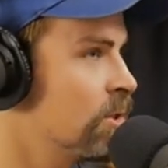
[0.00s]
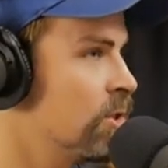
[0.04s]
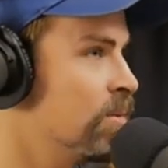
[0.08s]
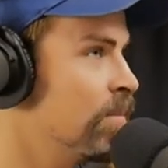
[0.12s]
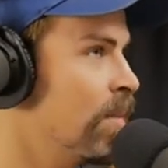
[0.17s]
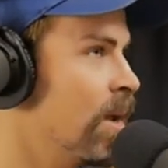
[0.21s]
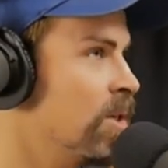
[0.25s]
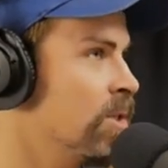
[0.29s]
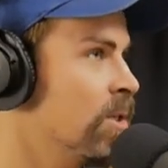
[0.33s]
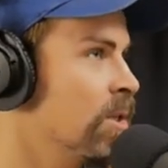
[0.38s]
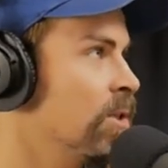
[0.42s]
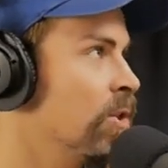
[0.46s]

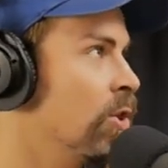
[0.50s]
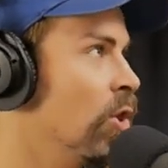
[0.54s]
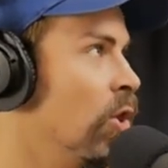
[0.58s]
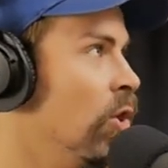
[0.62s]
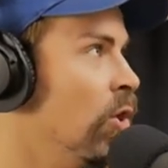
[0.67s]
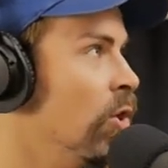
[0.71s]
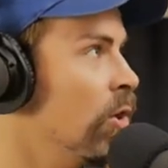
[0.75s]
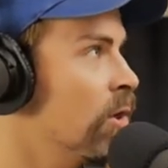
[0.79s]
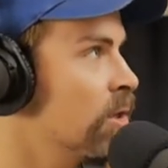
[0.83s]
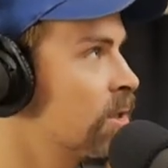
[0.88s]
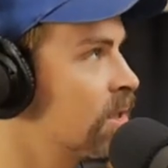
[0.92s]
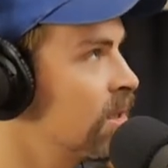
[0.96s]
J'imagine que
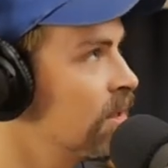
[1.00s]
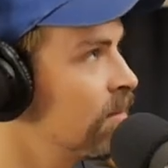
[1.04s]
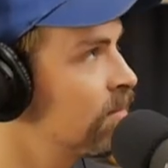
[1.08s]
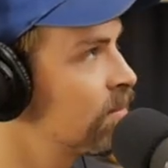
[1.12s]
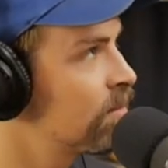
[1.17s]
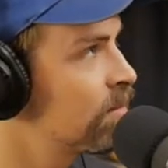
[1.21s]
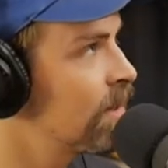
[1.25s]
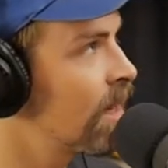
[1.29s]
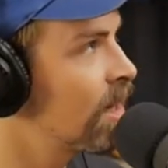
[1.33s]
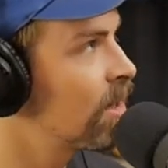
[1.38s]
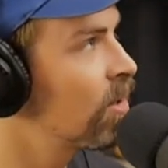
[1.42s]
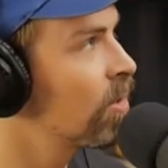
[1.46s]
là, c'est
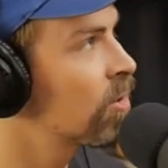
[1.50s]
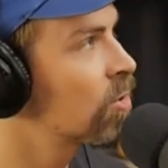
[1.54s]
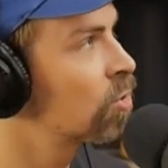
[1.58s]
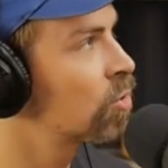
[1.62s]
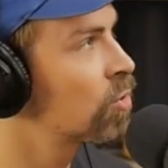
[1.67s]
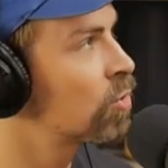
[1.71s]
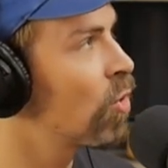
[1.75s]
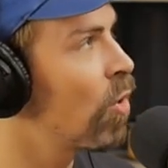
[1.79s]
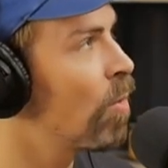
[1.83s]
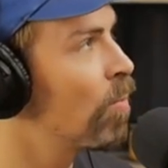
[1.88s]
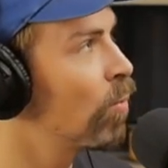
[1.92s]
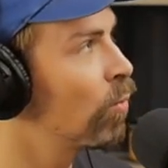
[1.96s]
peut-être là que je
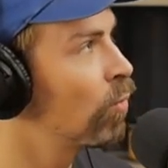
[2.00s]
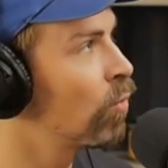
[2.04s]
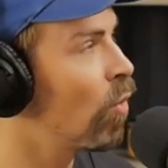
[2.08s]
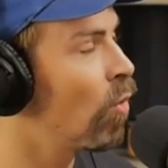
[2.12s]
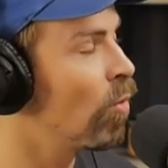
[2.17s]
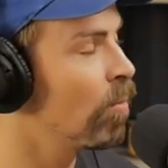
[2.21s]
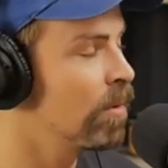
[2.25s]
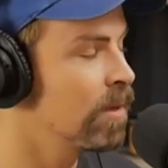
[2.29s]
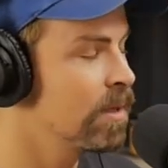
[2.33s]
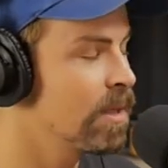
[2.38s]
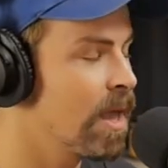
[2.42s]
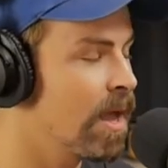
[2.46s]
suis un peu
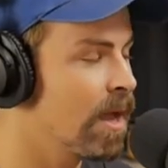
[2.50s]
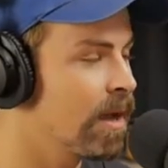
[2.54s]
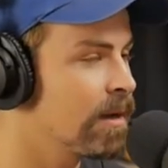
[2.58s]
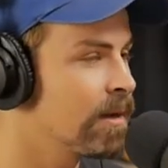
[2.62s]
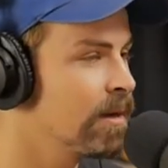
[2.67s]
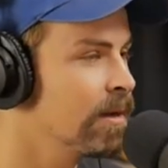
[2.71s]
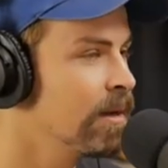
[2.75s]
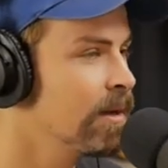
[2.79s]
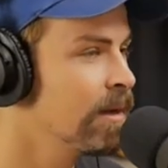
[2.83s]
tombé dans